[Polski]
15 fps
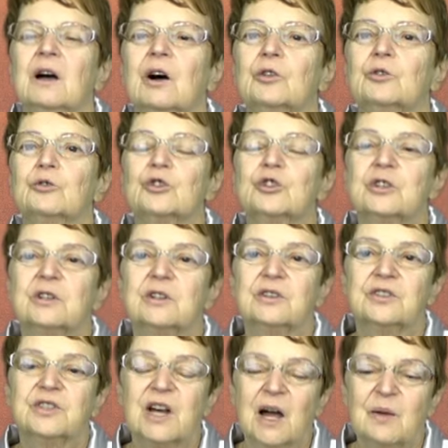Otóż e,
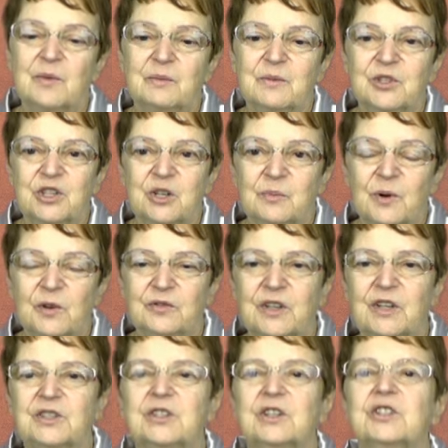chciałabym dzisiaj
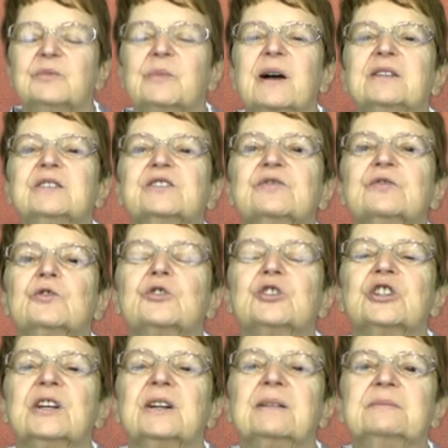powiedzieć Państwu,
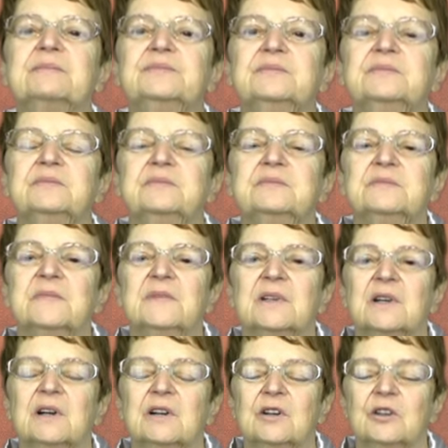że
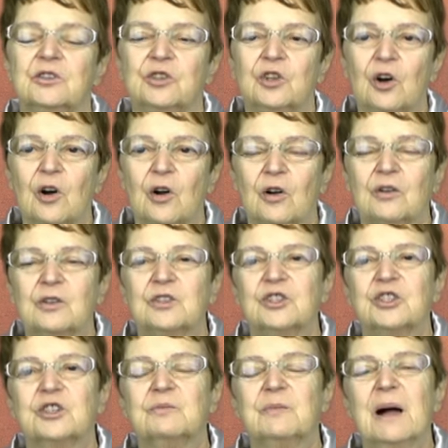to,
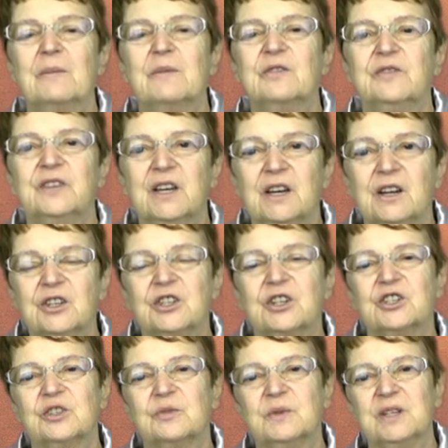czy mamy
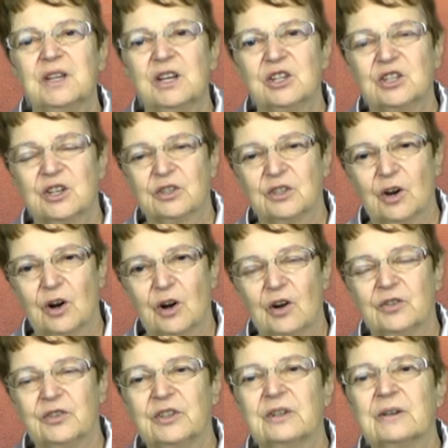większe czy mniejsze
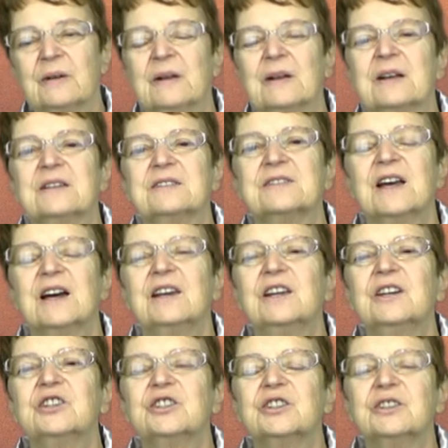dochody,
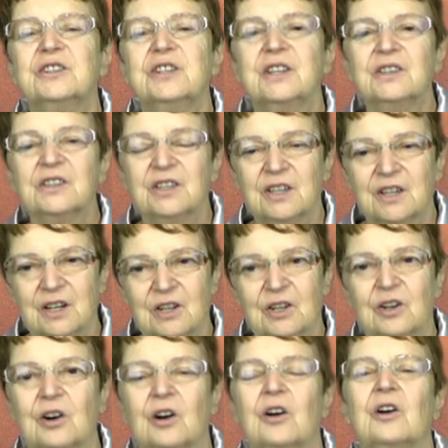zależy nie
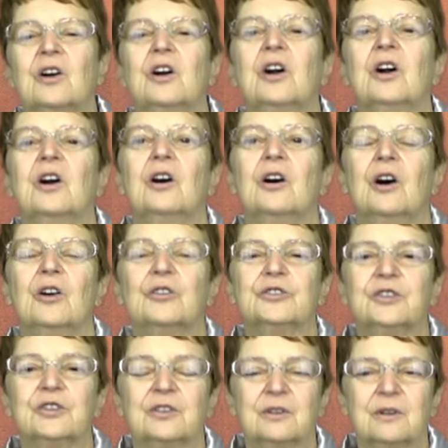tylko
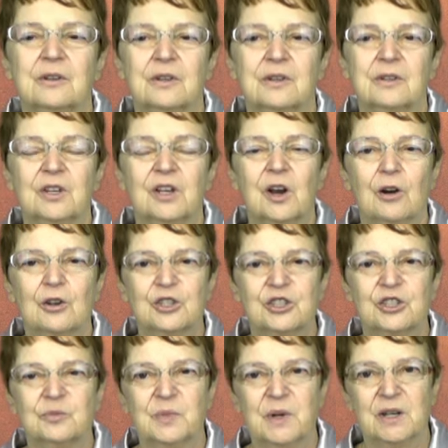od
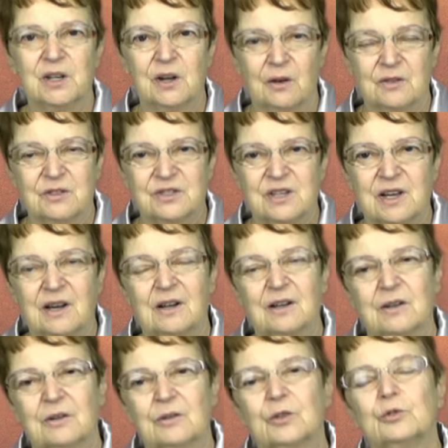ilości pieniądza,
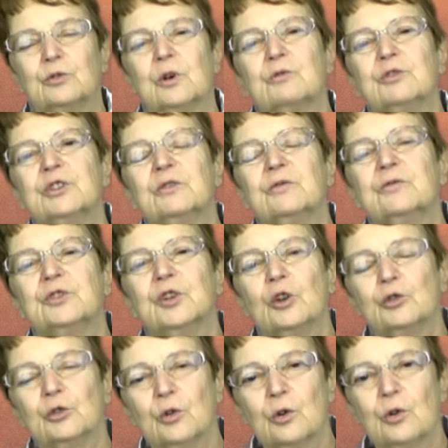którą się
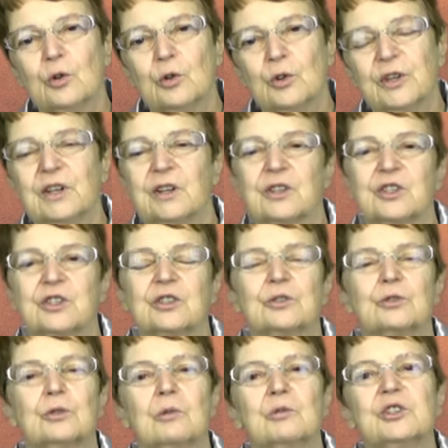dodrukuje, czy
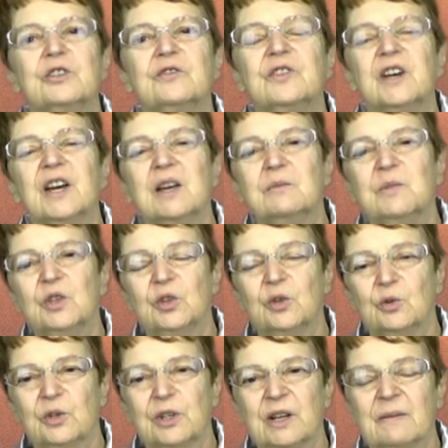którą się
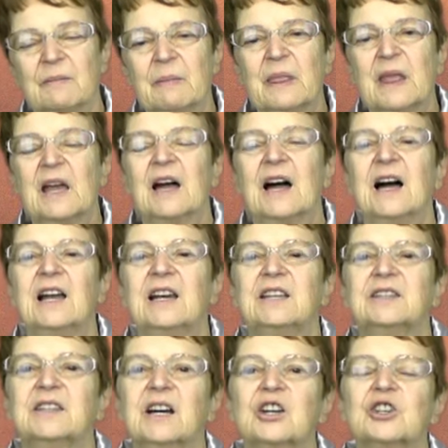wyemituje,
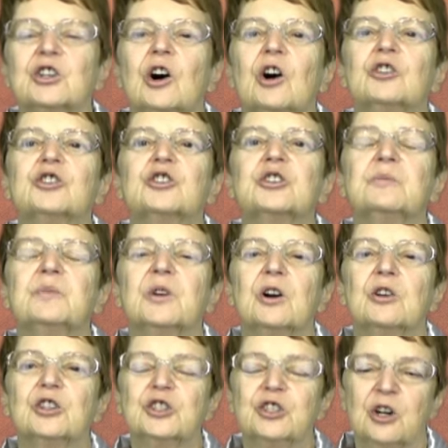ale także od
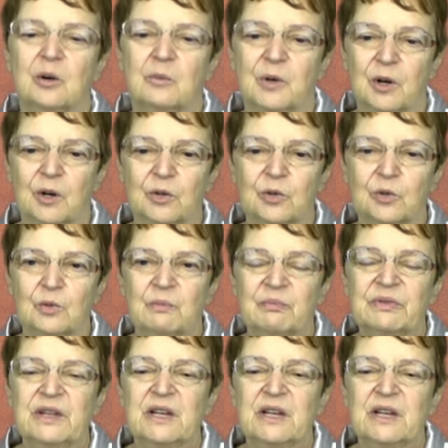szybkości obrotu